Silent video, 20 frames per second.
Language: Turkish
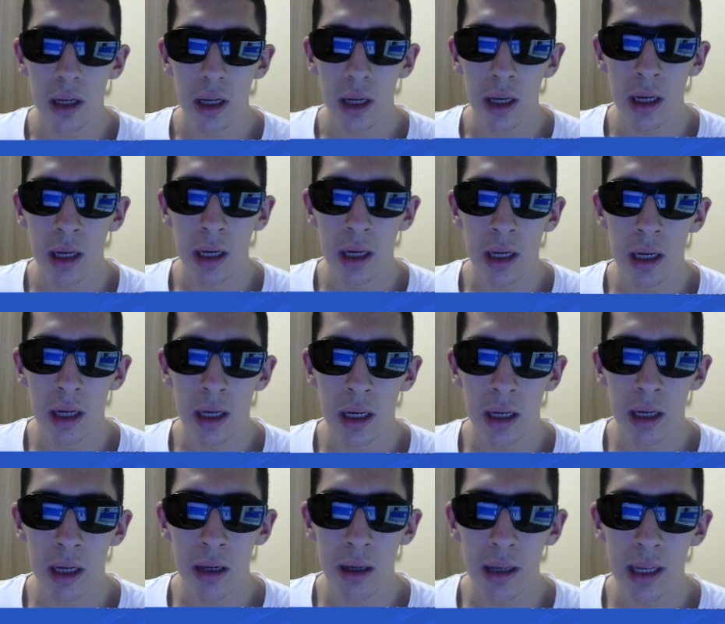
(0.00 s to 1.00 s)

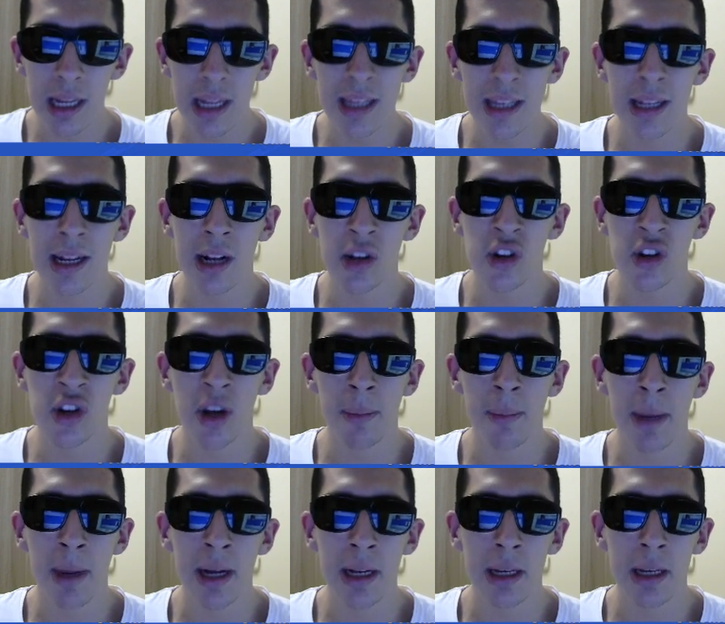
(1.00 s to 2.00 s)
Ee, ilkini
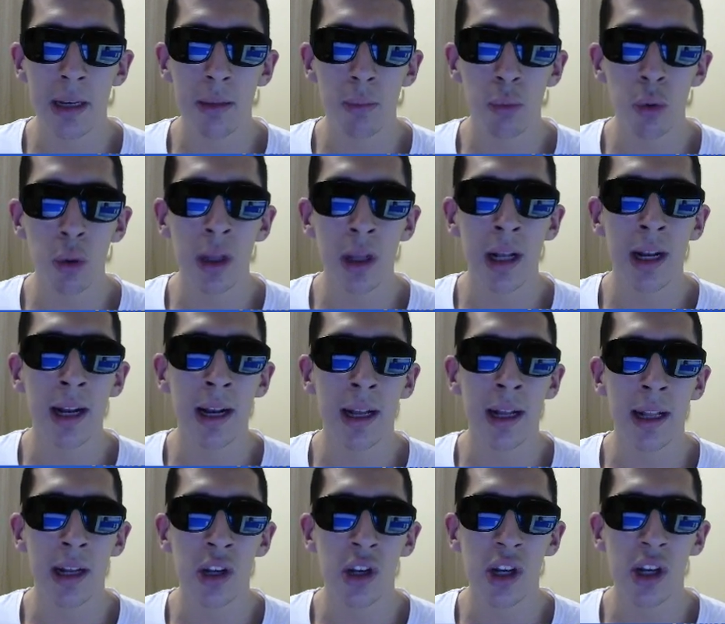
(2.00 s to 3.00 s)
açacağım ben. Bundan
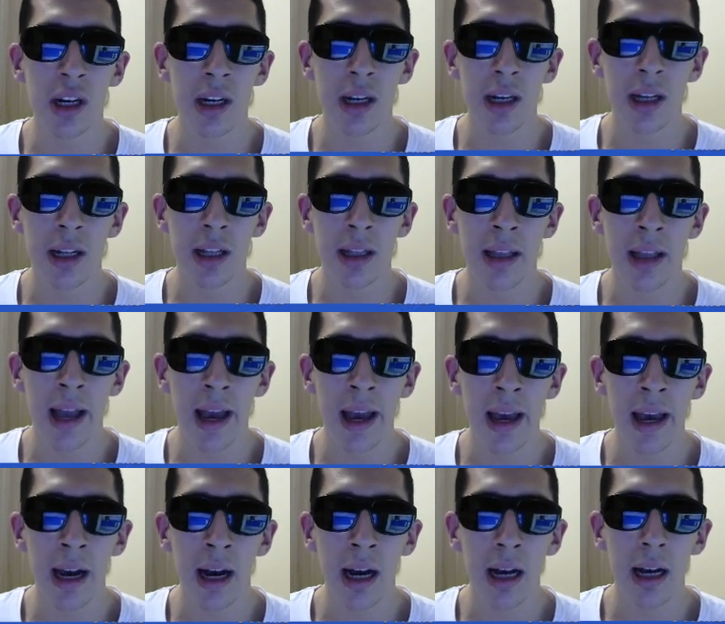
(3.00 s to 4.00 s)
arkadaşlar
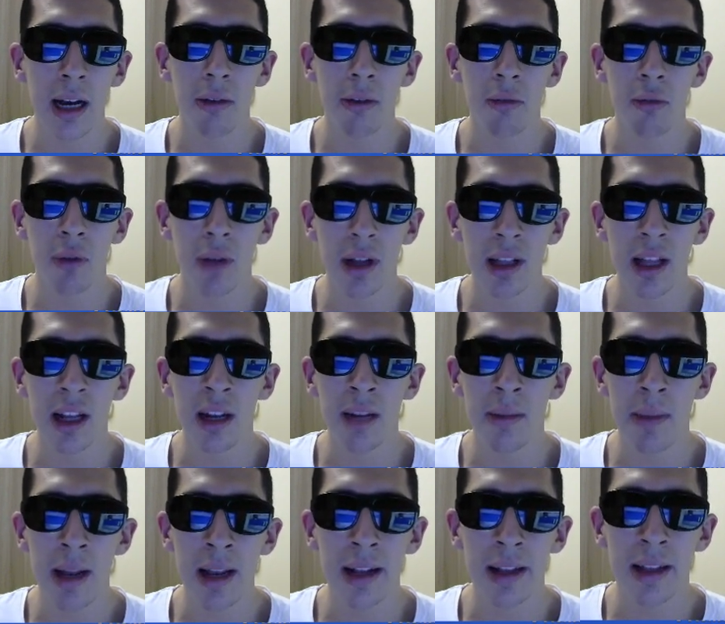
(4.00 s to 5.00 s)
deheya vatana,
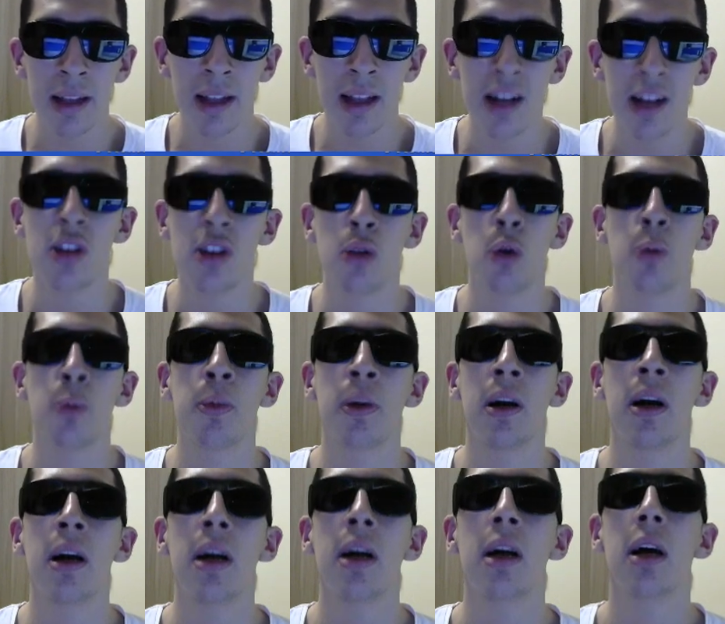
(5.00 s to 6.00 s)
millete, taşa,
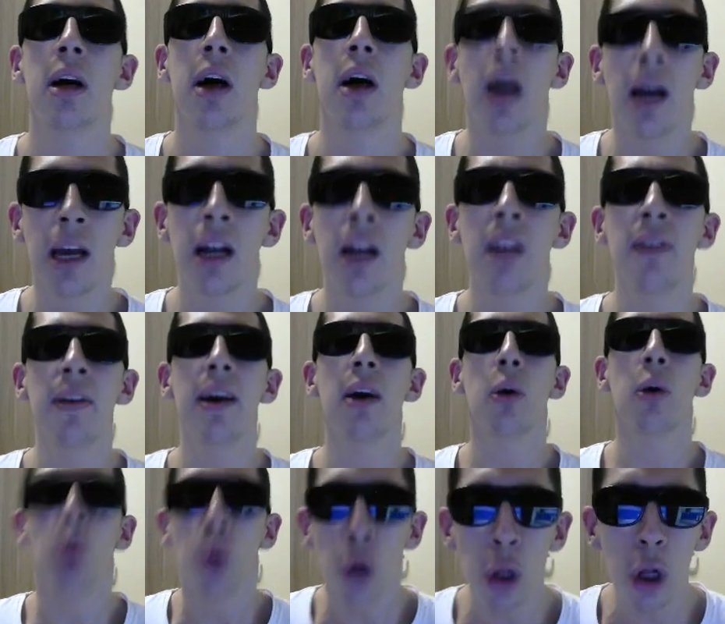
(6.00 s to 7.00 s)
toprağa hayırlı ve
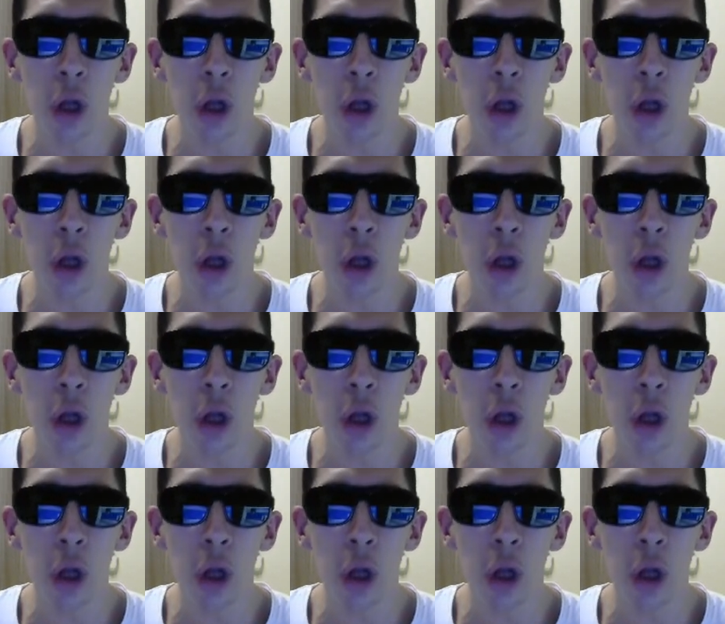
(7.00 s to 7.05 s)
uğurlu